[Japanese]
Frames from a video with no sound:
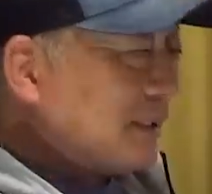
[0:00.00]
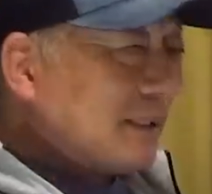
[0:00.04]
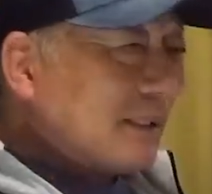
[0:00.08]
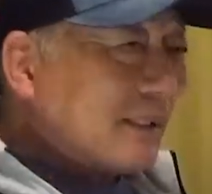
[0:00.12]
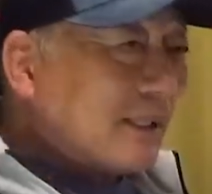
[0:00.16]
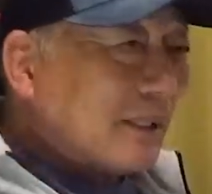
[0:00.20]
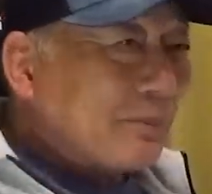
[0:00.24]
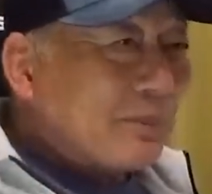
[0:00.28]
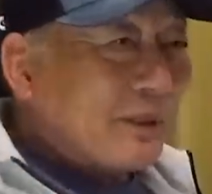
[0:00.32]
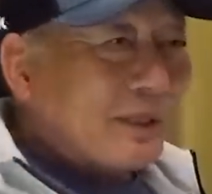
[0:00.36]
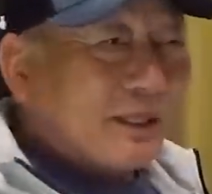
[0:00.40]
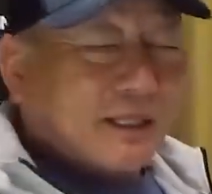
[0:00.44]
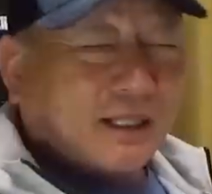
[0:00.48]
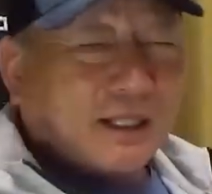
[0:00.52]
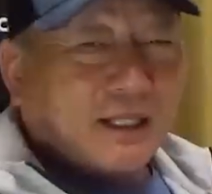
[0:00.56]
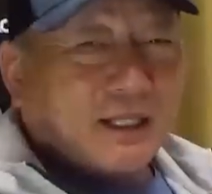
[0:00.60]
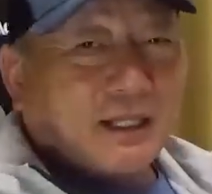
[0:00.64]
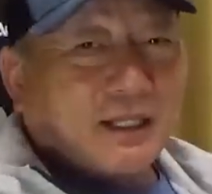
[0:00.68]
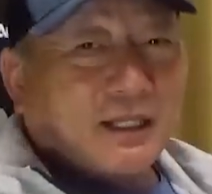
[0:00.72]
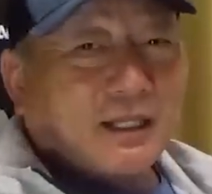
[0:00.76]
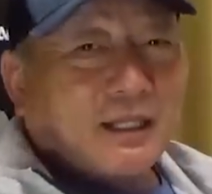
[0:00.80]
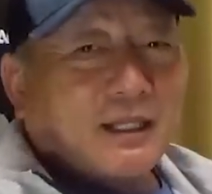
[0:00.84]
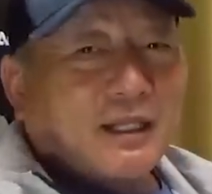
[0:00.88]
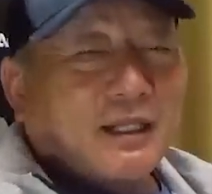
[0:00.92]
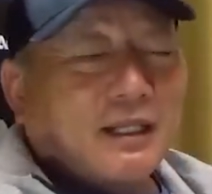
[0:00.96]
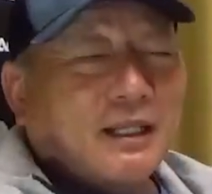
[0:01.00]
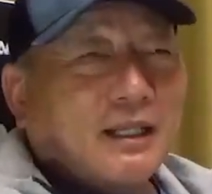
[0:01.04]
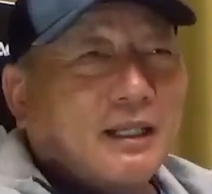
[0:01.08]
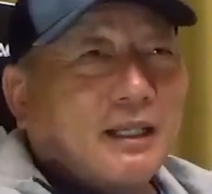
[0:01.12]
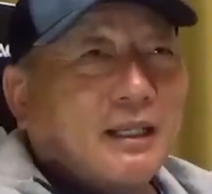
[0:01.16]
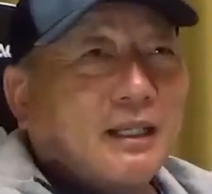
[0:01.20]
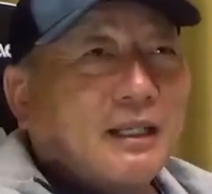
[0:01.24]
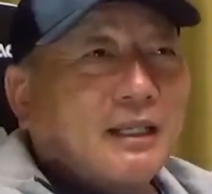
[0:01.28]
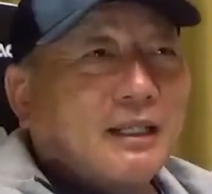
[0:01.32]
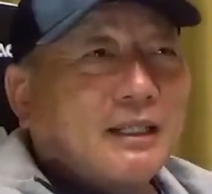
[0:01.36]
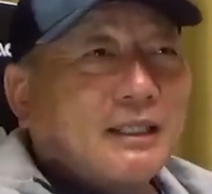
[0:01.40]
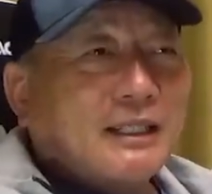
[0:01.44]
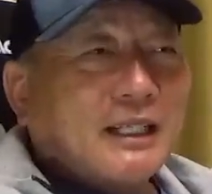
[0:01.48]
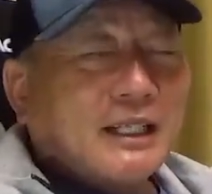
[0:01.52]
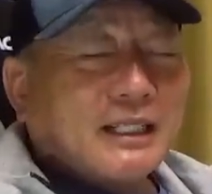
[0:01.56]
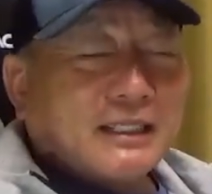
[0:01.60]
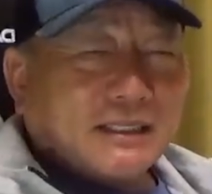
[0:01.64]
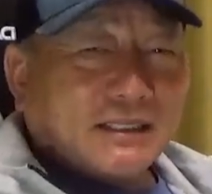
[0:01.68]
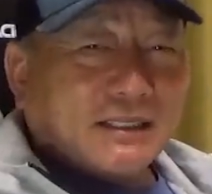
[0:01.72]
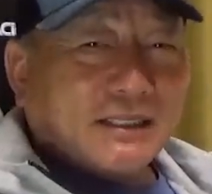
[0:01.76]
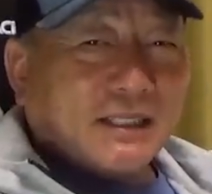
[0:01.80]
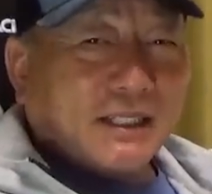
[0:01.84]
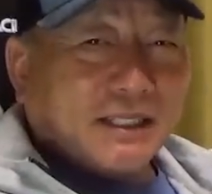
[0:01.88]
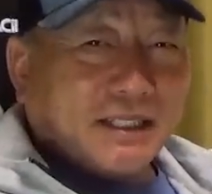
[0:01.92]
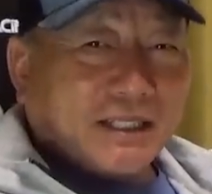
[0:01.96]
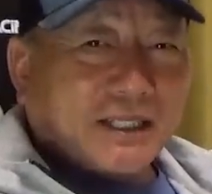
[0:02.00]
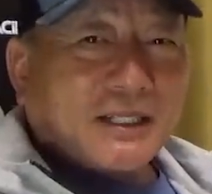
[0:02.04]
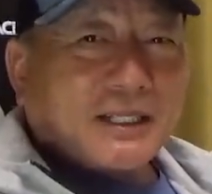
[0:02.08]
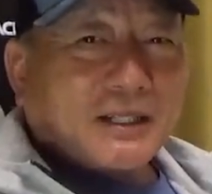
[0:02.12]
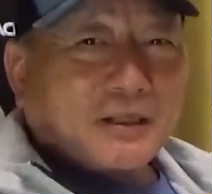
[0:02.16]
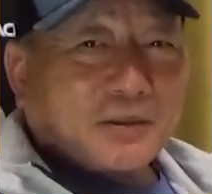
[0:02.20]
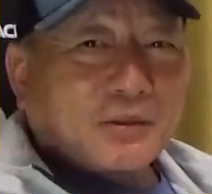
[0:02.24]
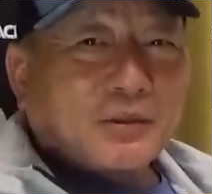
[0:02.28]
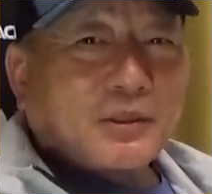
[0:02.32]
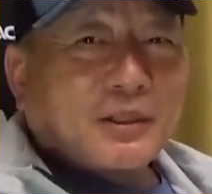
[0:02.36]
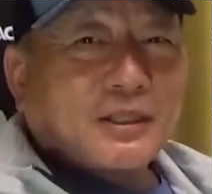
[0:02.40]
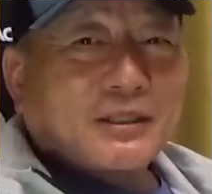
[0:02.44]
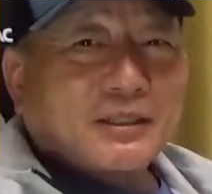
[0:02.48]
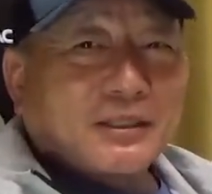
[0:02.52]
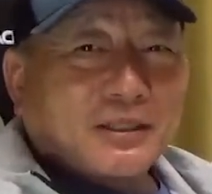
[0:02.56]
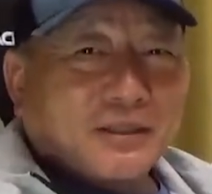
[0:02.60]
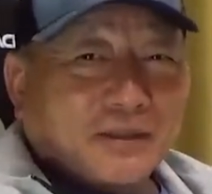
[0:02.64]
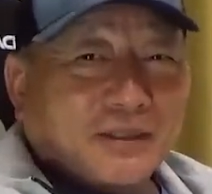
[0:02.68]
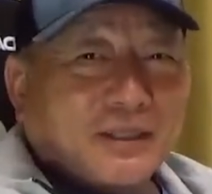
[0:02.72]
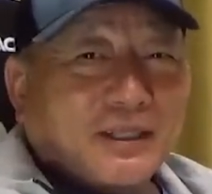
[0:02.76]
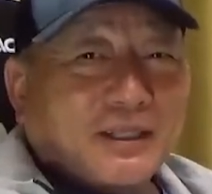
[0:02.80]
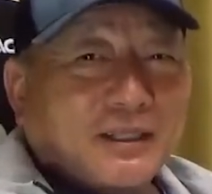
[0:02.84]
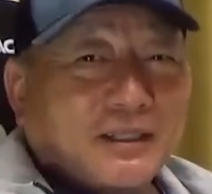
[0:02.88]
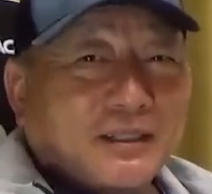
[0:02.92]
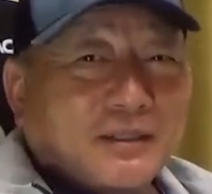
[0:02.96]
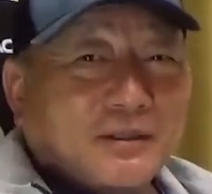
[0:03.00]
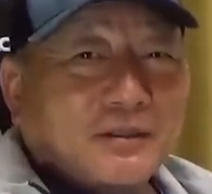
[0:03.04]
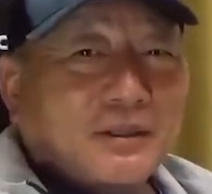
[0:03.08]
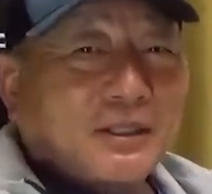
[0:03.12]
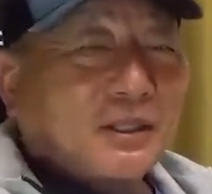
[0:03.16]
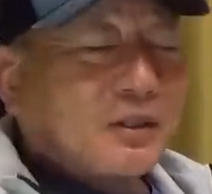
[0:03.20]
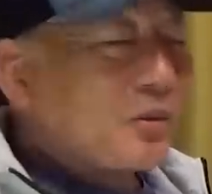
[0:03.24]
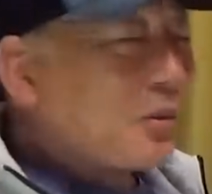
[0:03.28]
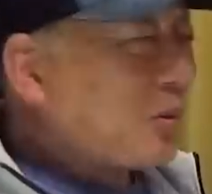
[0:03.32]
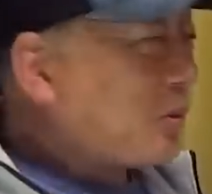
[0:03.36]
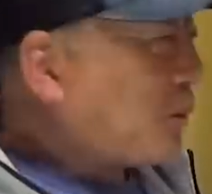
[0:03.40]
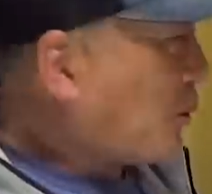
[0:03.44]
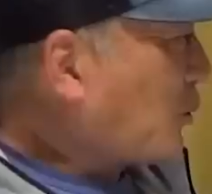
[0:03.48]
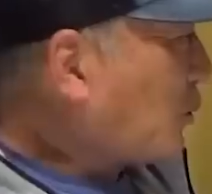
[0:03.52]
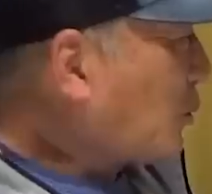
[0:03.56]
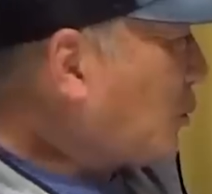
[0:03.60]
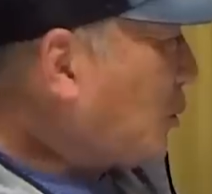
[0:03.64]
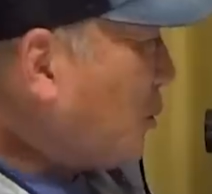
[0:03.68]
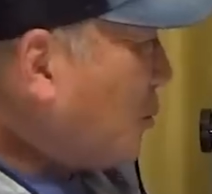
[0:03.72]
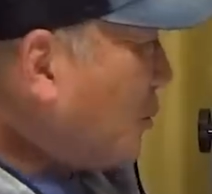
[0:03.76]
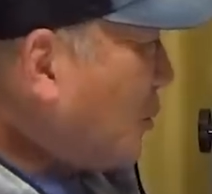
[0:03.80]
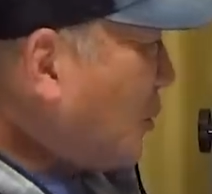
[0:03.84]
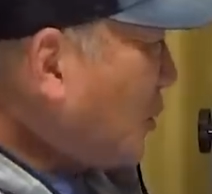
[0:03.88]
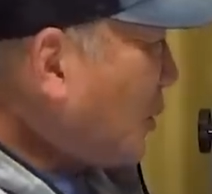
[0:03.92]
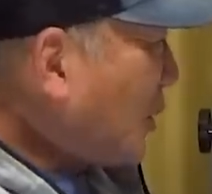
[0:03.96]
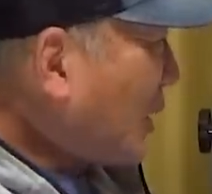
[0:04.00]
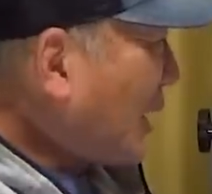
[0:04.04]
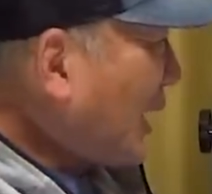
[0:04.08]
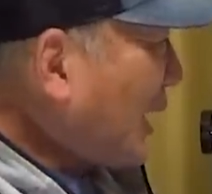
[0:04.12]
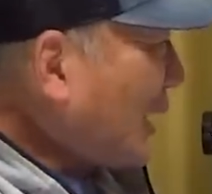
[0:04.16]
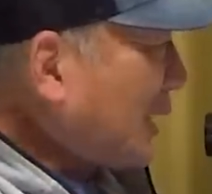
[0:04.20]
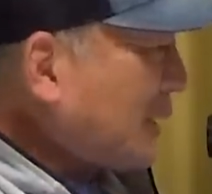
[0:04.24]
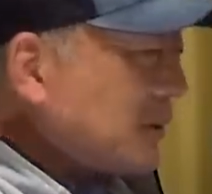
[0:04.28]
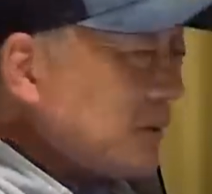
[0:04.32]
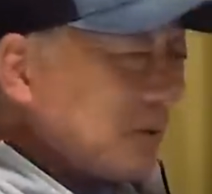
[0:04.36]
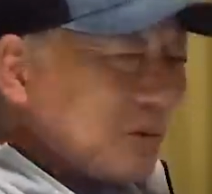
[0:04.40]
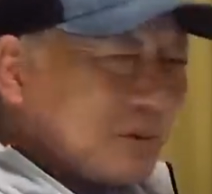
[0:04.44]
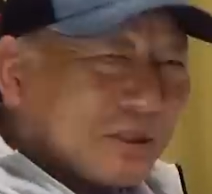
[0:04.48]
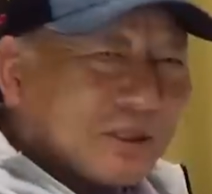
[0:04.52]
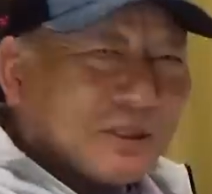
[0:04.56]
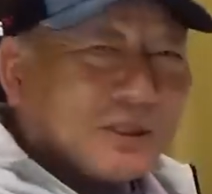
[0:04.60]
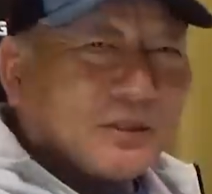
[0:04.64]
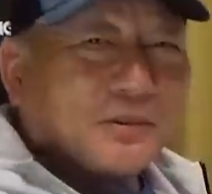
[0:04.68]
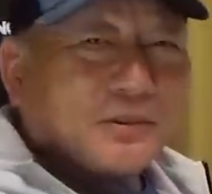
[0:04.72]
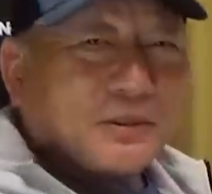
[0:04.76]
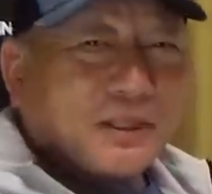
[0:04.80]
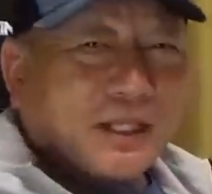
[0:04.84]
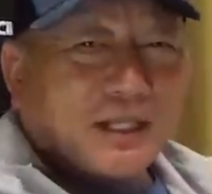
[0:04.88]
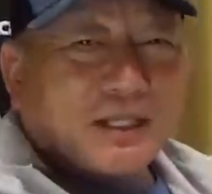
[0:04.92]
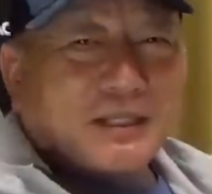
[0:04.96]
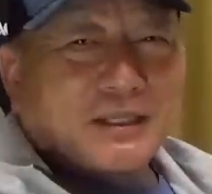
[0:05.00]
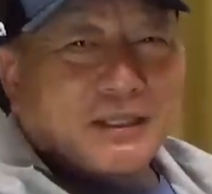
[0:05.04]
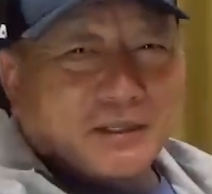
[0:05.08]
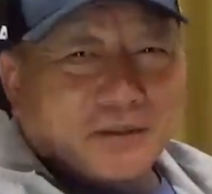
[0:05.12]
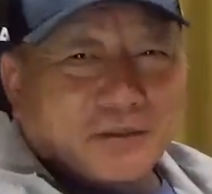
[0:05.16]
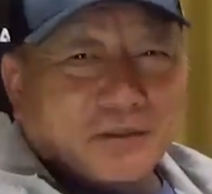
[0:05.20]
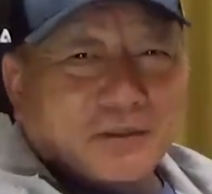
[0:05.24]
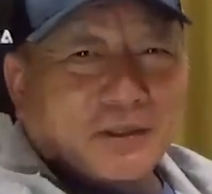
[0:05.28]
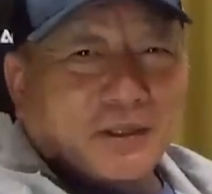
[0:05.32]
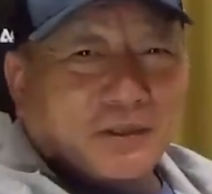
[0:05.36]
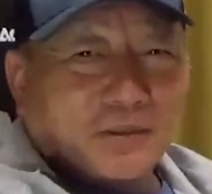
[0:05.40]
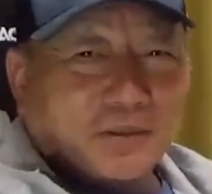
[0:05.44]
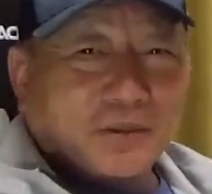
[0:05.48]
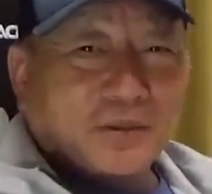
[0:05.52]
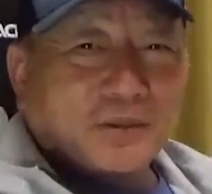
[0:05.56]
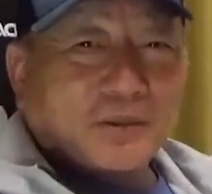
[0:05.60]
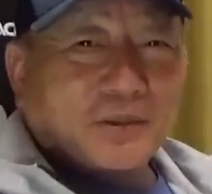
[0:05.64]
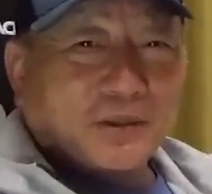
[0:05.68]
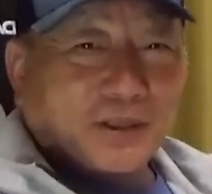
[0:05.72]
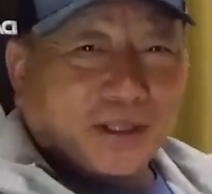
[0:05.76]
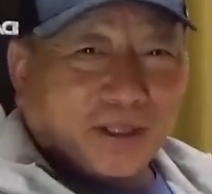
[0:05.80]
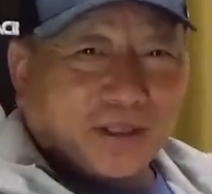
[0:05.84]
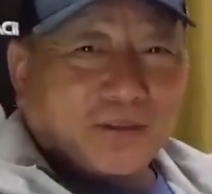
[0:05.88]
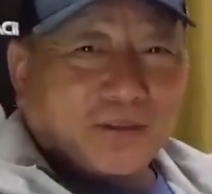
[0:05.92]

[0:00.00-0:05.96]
やっぱりねやっちゃいけないことなんだよね、うん、でここも外国人に打たれてるっていうことだよ